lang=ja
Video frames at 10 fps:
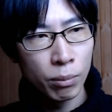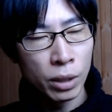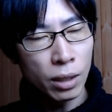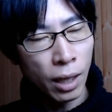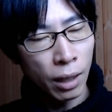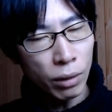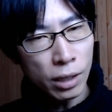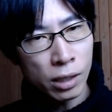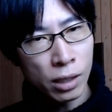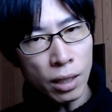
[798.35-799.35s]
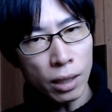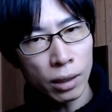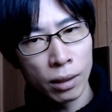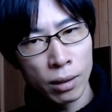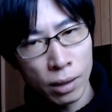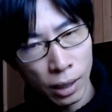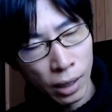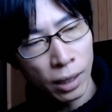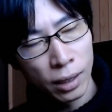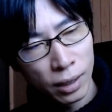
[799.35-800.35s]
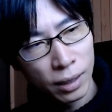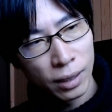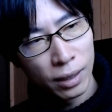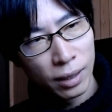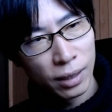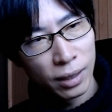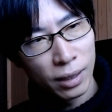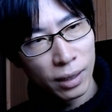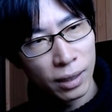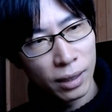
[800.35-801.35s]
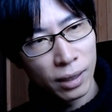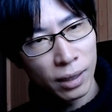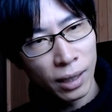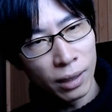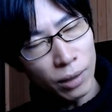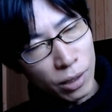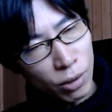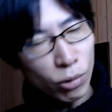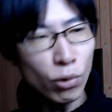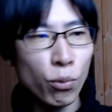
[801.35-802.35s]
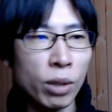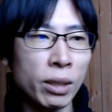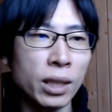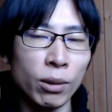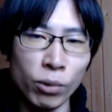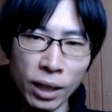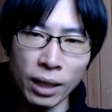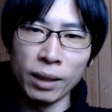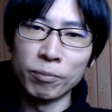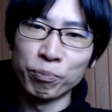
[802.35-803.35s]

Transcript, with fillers: みんな反対しなかったんですかね反対すると思いますけどね。